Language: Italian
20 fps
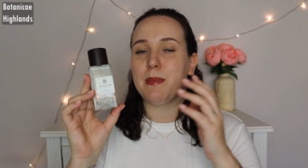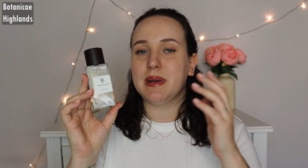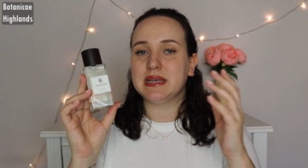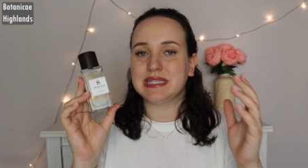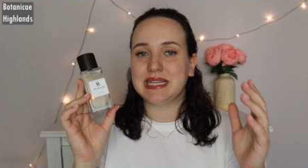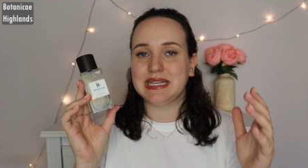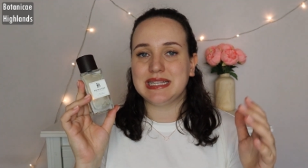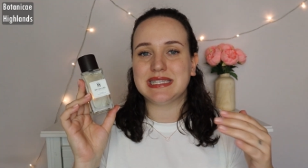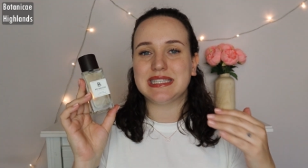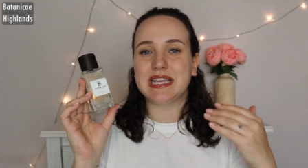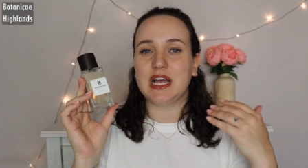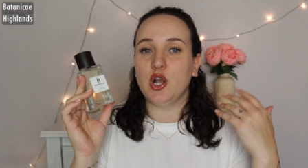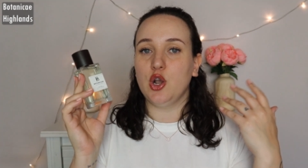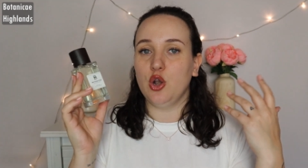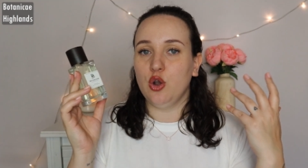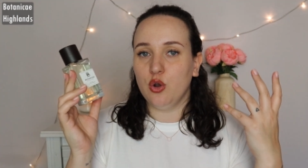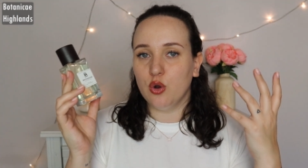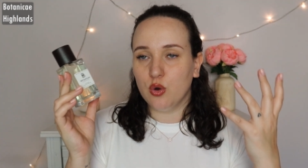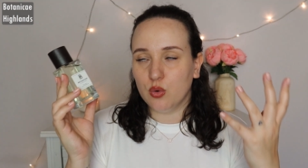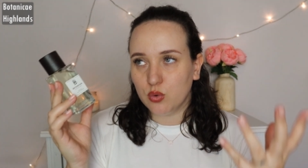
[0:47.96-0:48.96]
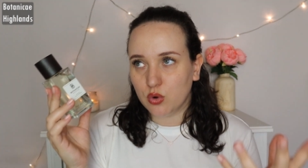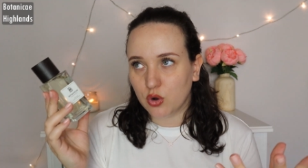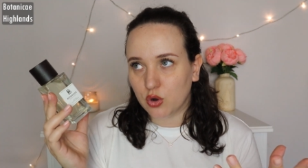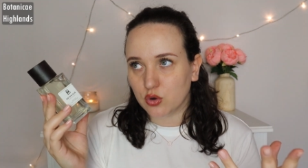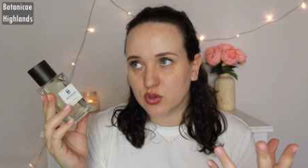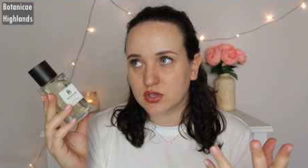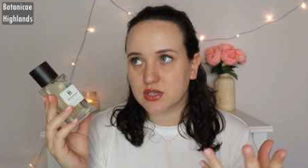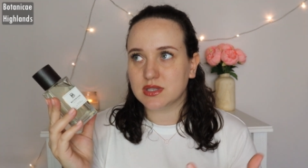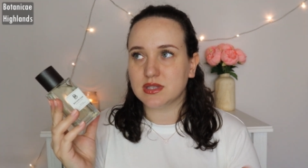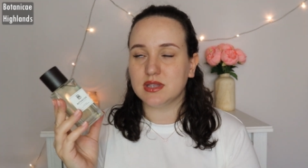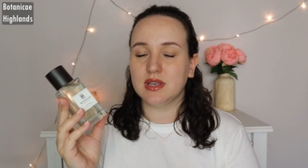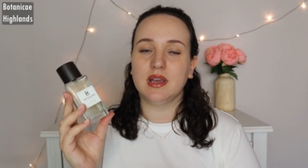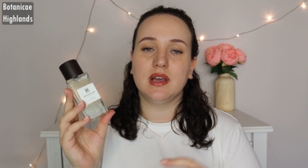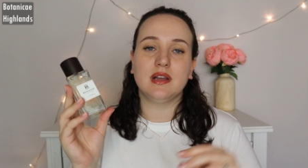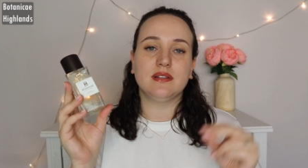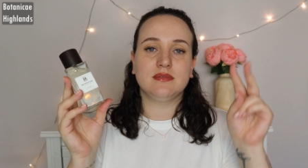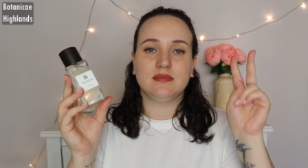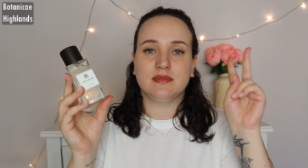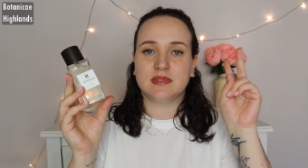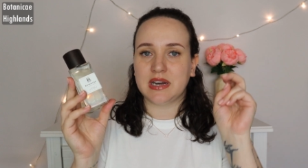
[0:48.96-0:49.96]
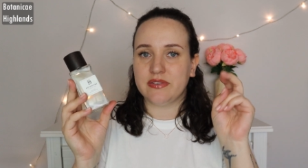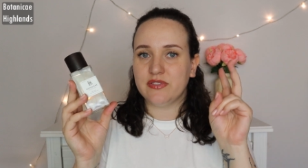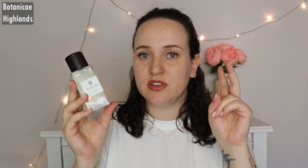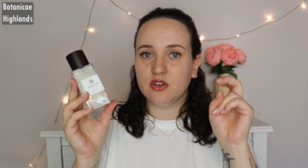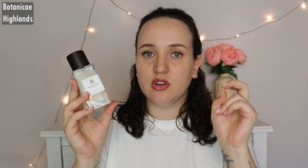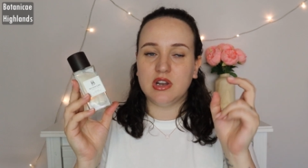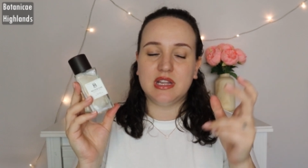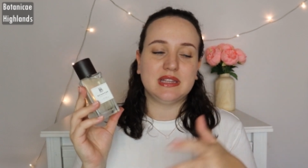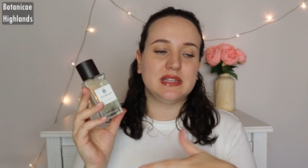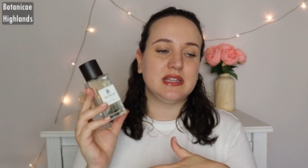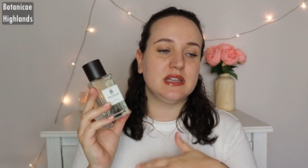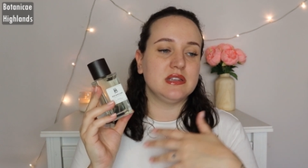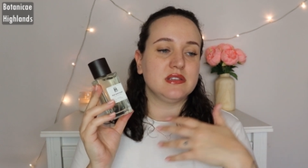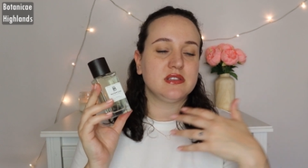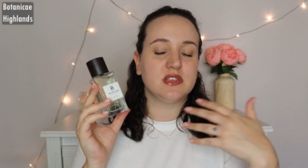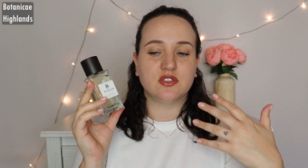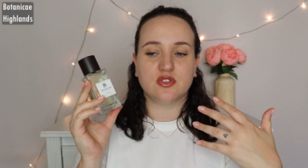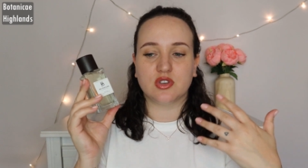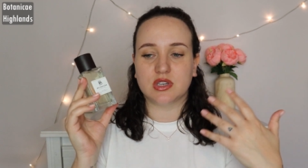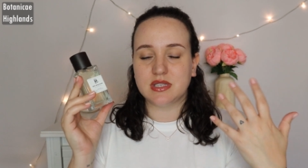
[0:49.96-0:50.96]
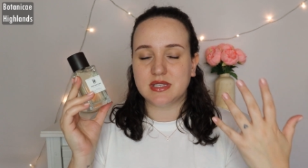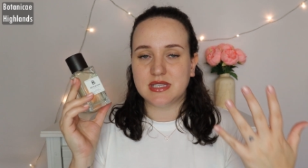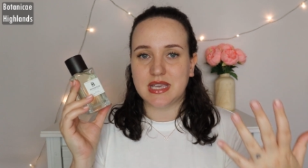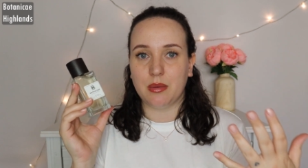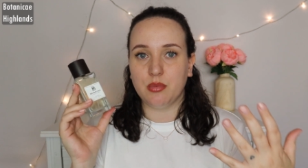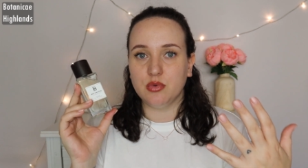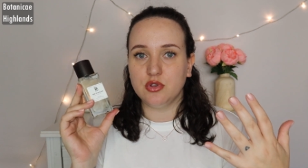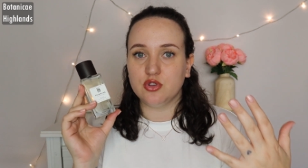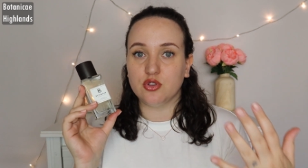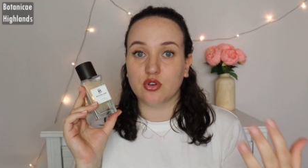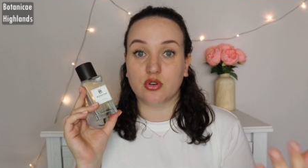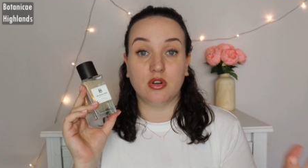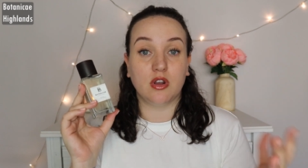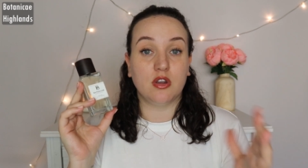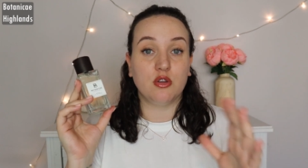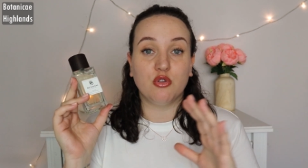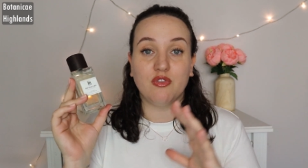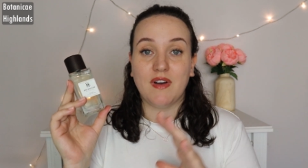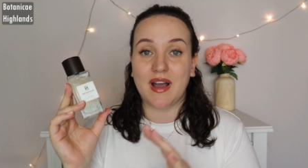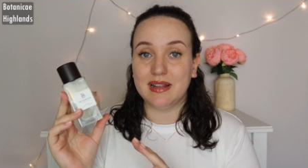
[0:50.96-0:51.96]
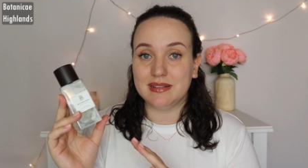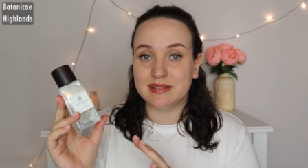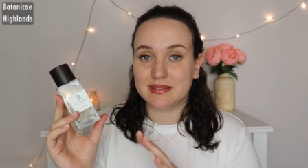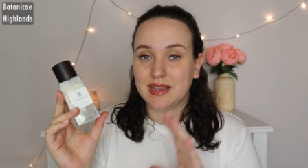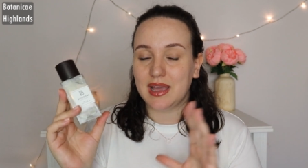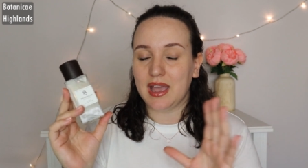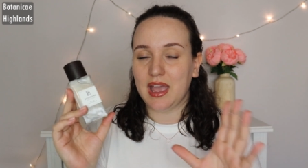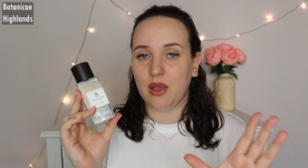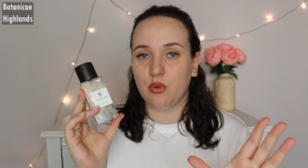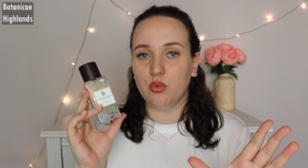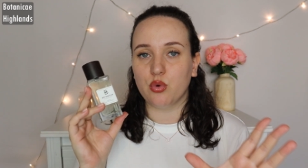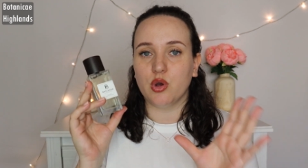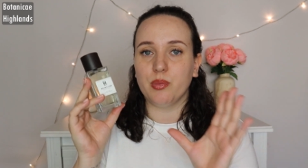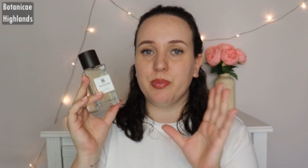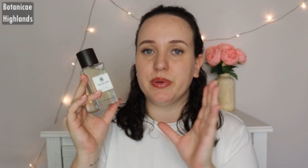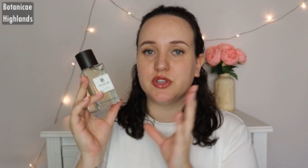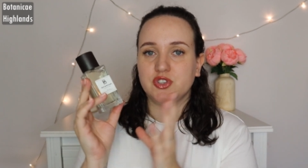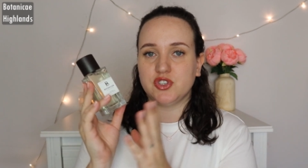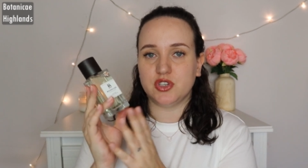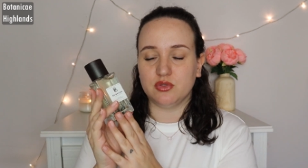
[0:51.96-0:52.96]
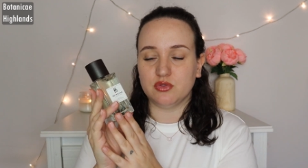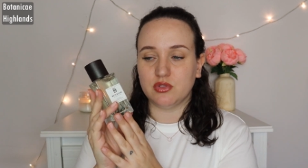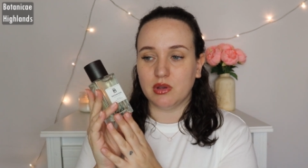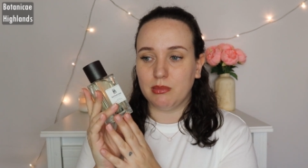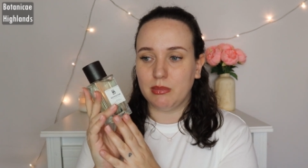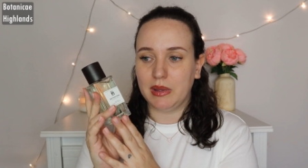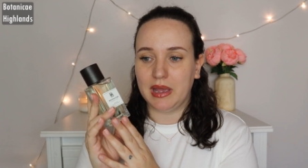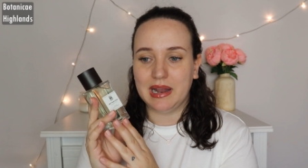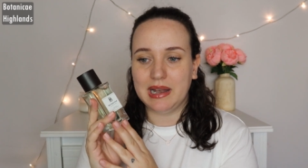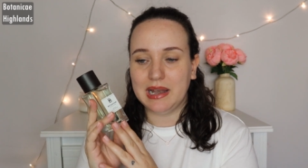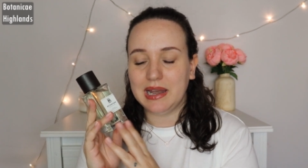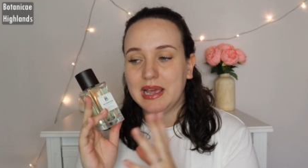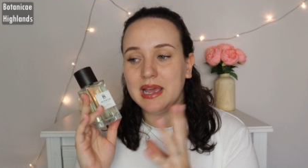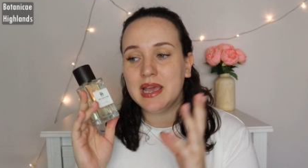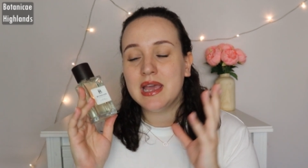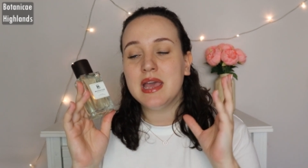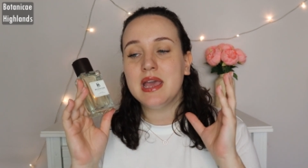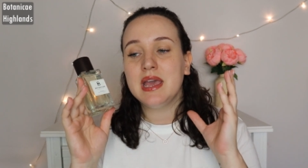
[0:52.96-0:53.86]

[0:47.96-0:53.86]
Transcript: abbastanza low cost, tra virgolette, nel senso che siamo intorno ai 90 euro per 100 ml,